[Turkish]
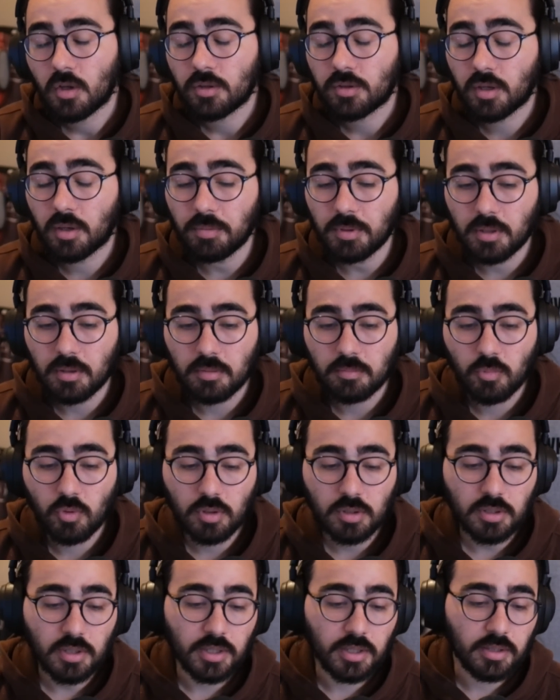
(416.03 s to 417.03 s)
Tabi bu
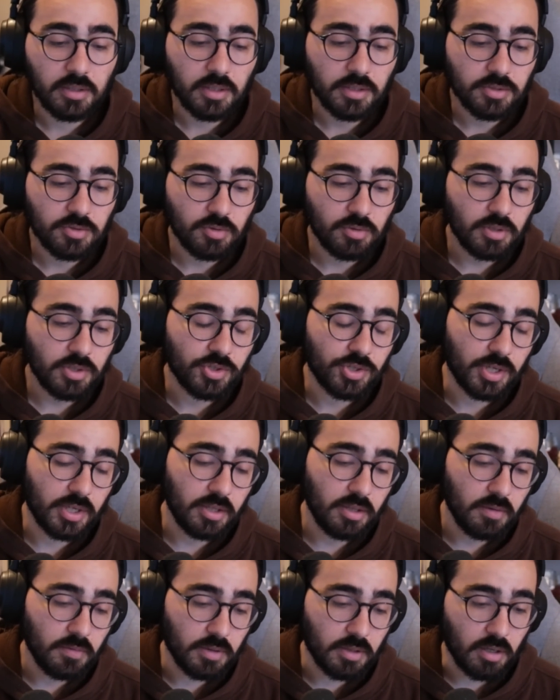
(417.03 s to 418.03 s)
arada elinde sonunda
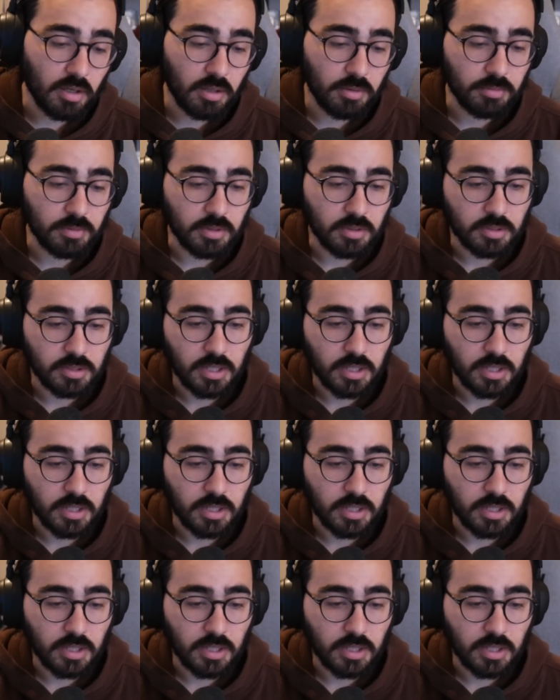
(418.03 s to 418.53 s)
şey de var abi.